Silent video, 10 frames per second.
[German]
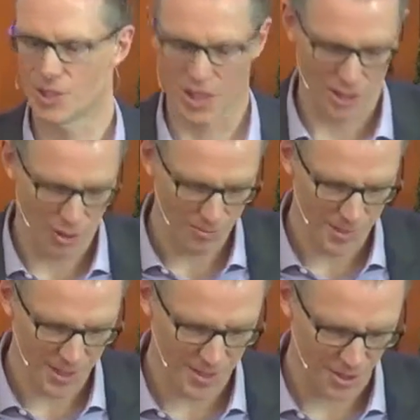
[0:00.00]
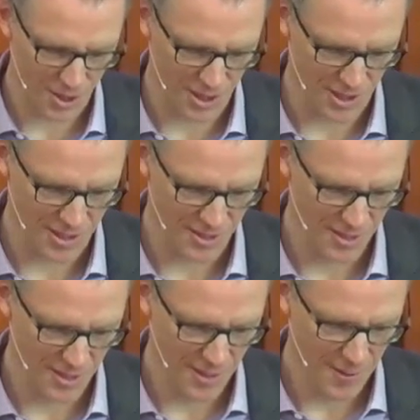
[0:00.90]
den Shalom dieser Stadt.
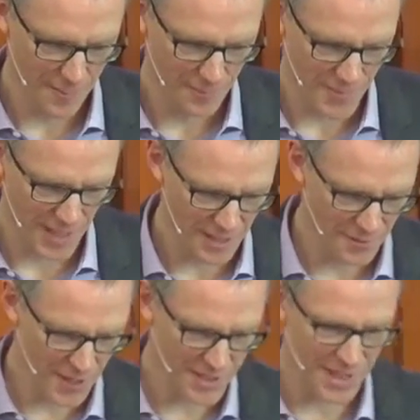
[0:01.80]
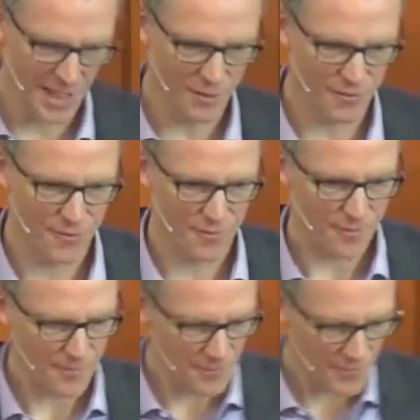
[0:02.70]
Und dann in Vers 11,
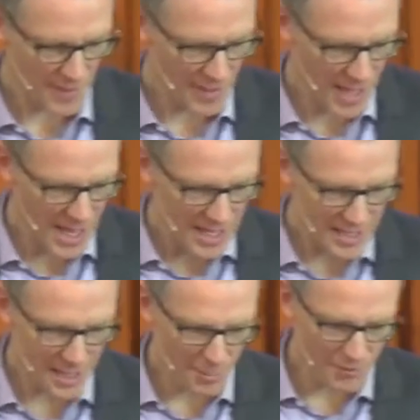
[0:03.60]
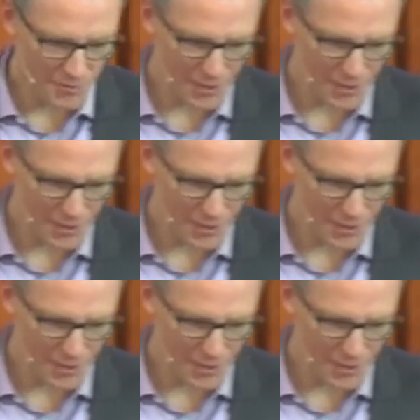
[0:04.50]
ich habe